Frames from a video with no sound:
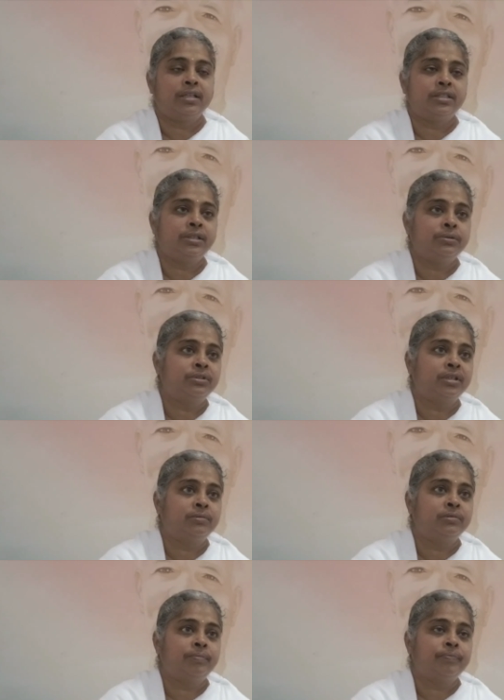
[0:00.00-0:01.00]

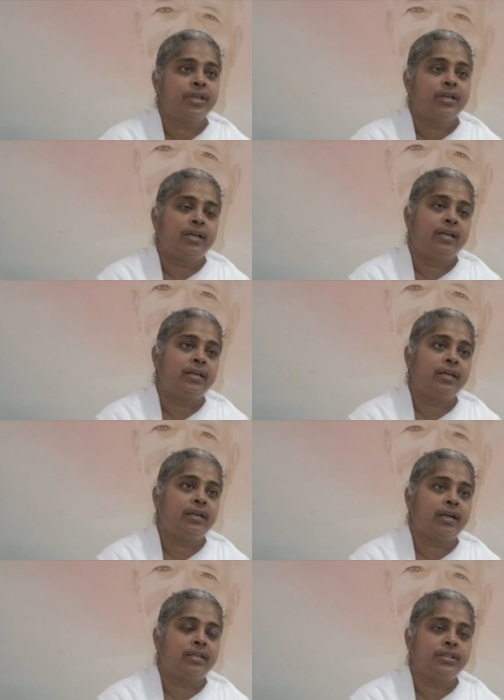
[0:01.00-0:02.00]
రాజయోగము అలాగే
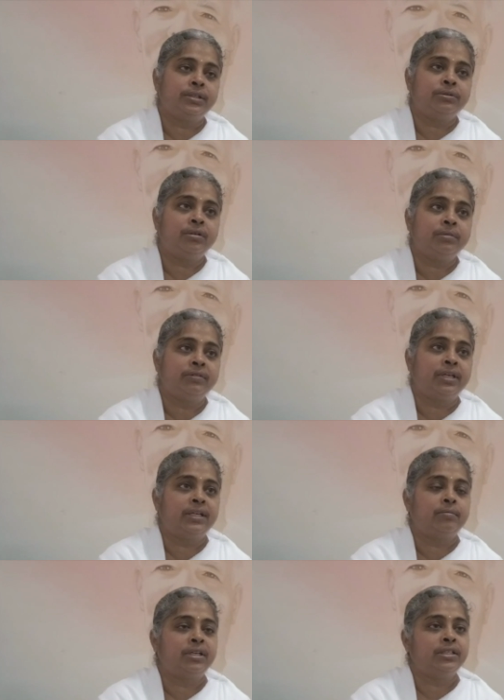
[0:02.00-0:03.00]
రాజయోగం
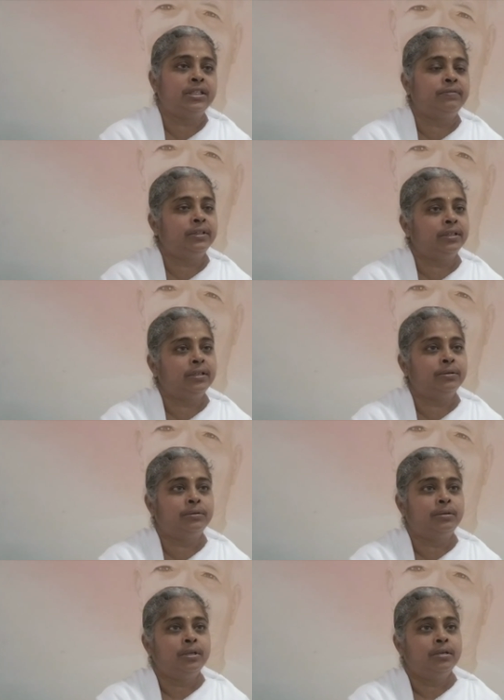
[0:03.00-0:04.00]
ద్వారా మన జీవితంలో
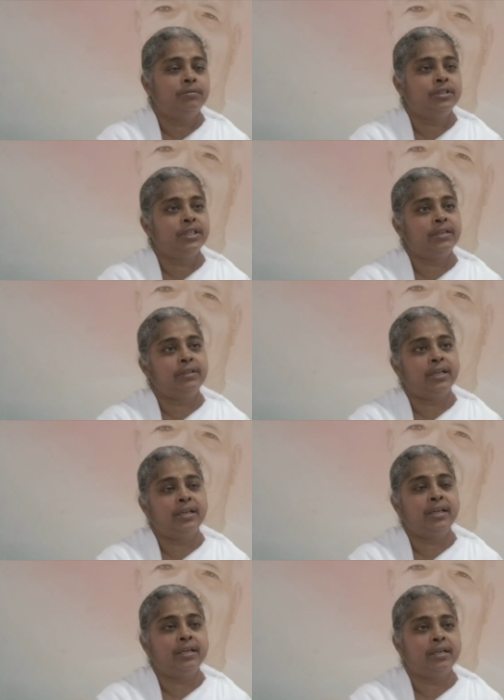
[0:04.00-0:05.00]
వచ్చేటువంటి
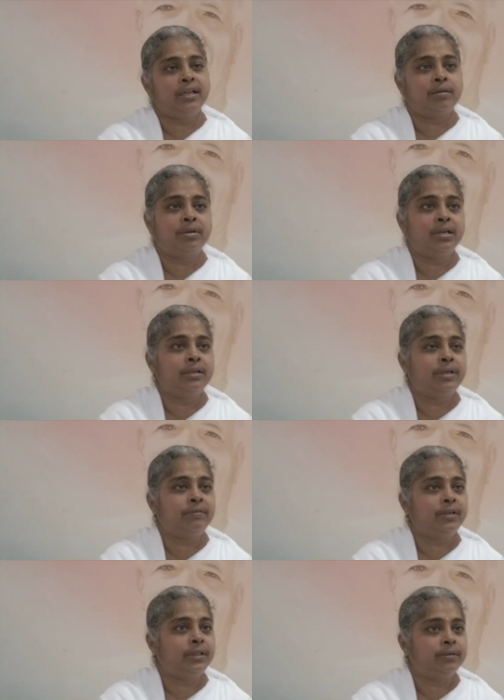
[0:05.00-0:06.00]
అనేక లాభాలు
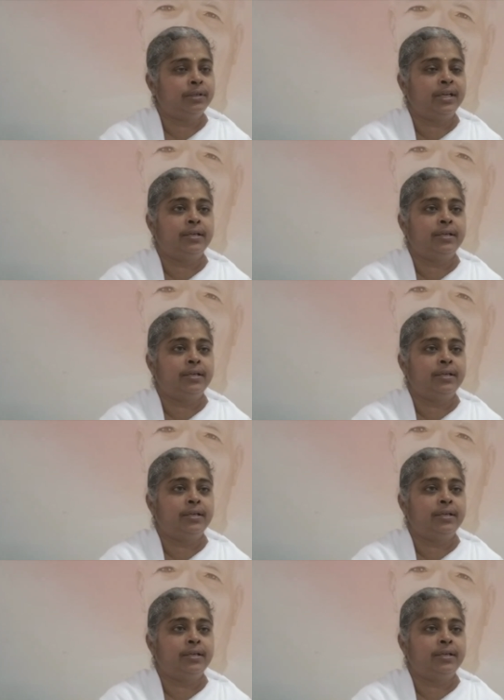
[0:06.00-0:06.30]
ఏవైతే